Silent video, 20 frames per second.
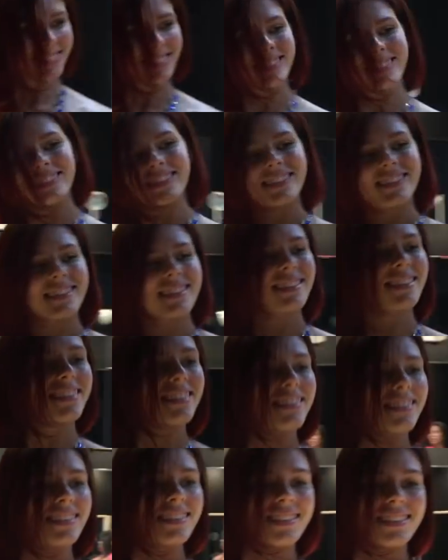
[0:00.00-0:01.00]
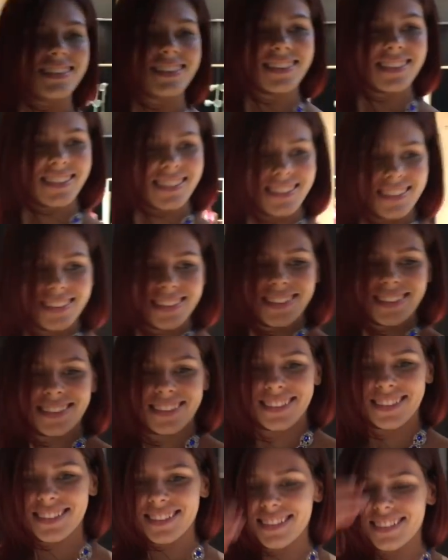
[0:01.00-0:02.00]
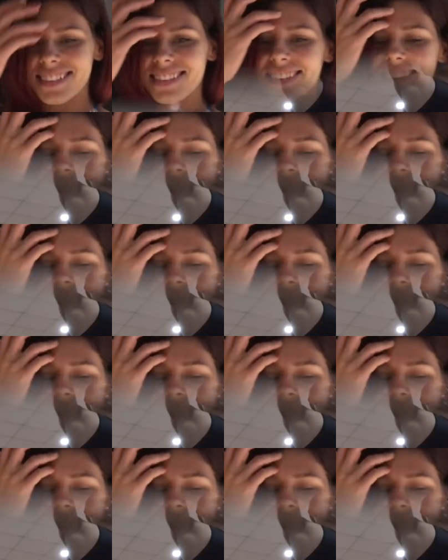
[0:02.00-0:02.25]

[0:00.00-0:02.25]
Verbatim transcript: несет, можно сказать, в массы. Э,